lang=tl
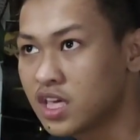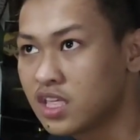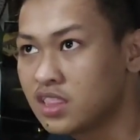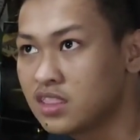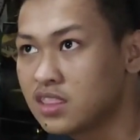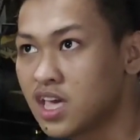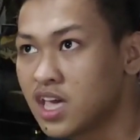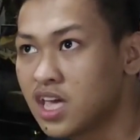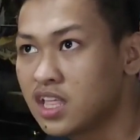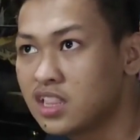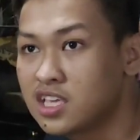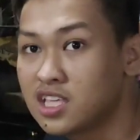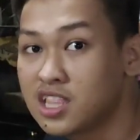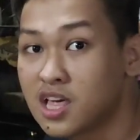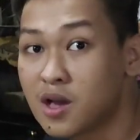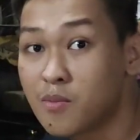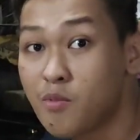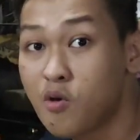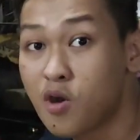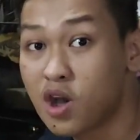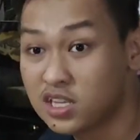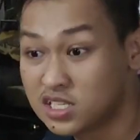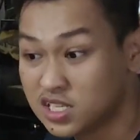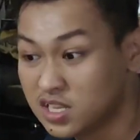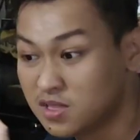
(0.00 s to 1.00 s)
And then
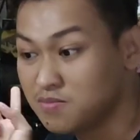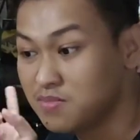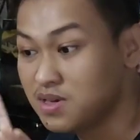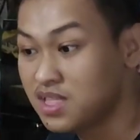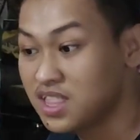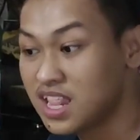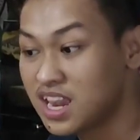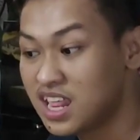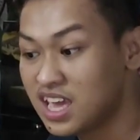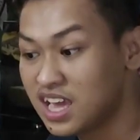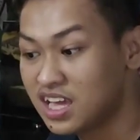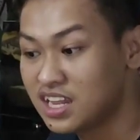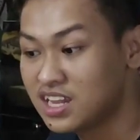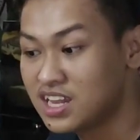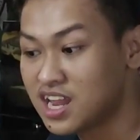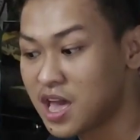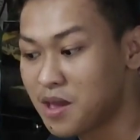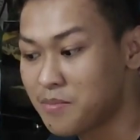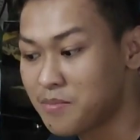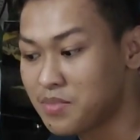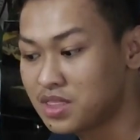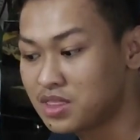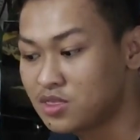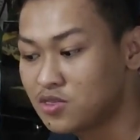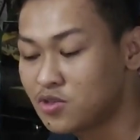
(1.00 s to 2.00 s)
kinabukasan din nalikan
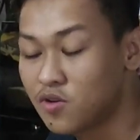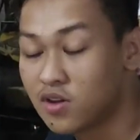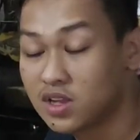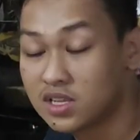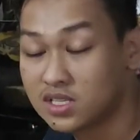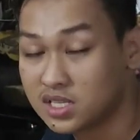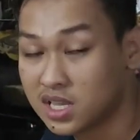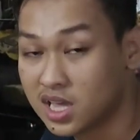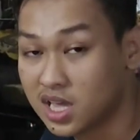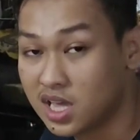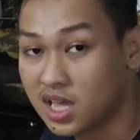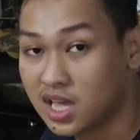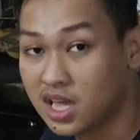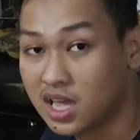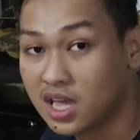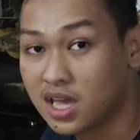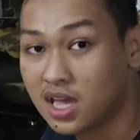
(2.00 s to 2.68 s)
namin to kasi